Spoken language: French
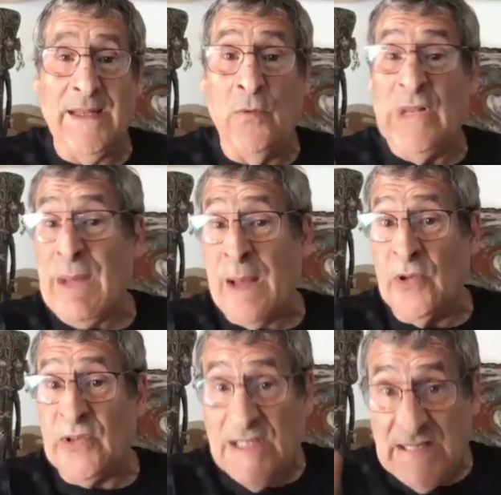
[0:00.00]
ou les
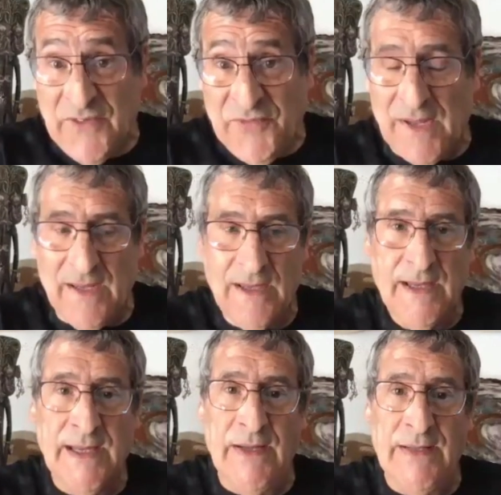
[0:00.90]
marmottes qui sifflent. Hein.
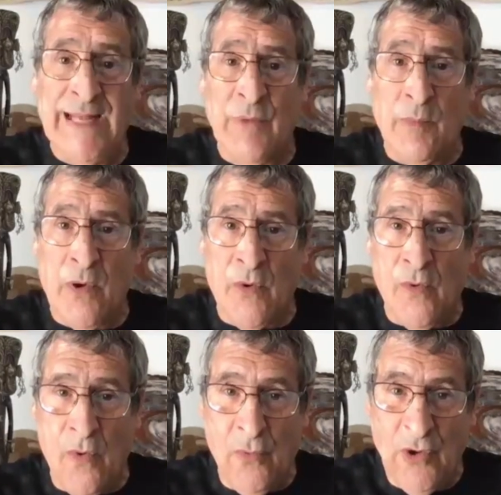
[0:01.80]
Et dès le
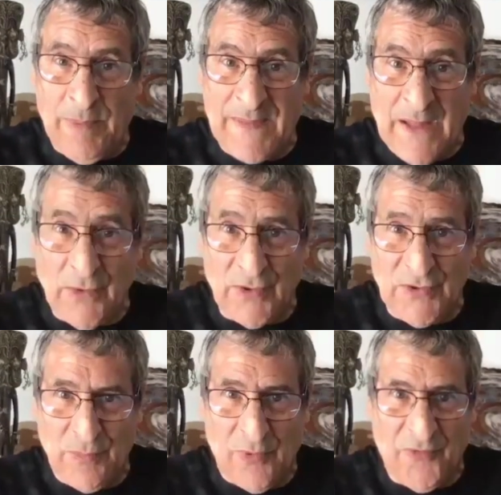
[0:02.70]
moment où le prédateur
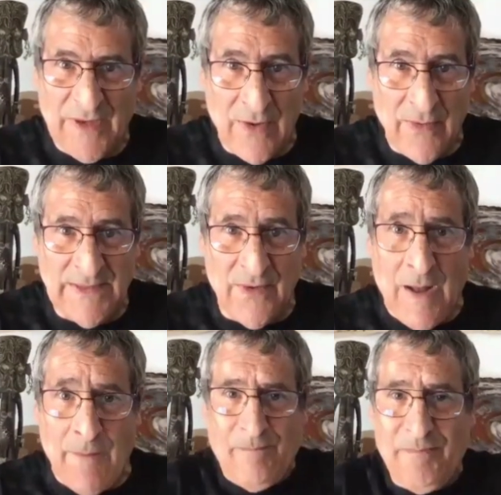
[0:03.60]
se profile à l'horizon,
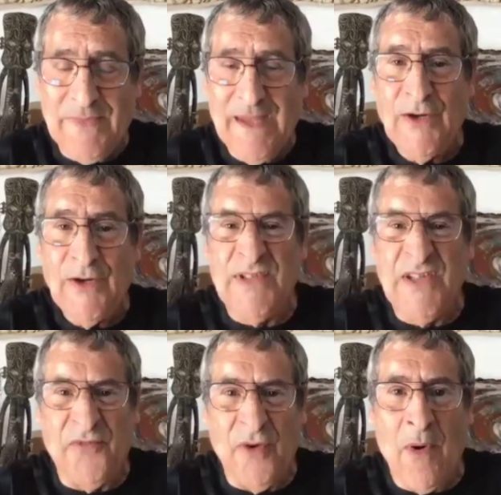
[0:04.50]
hop, le
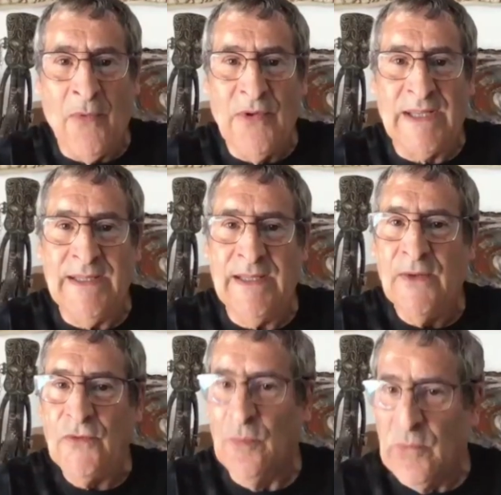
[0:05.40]
sifflement ou le cri,
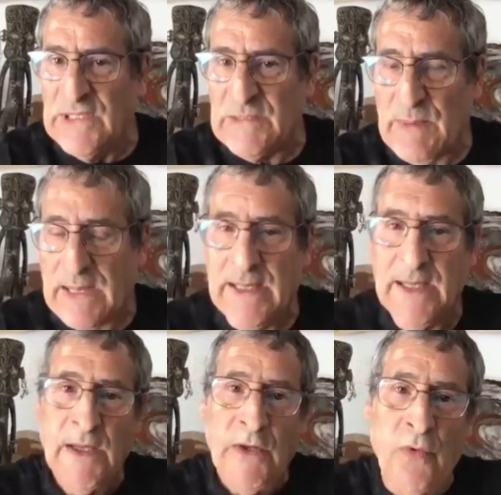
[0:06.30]
tout le monde disparaît.
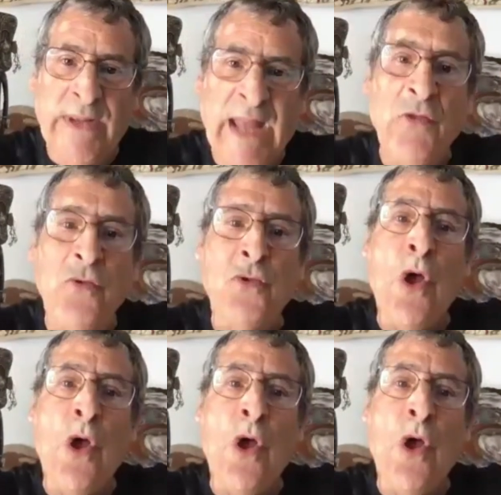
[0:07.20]
Donc il y a une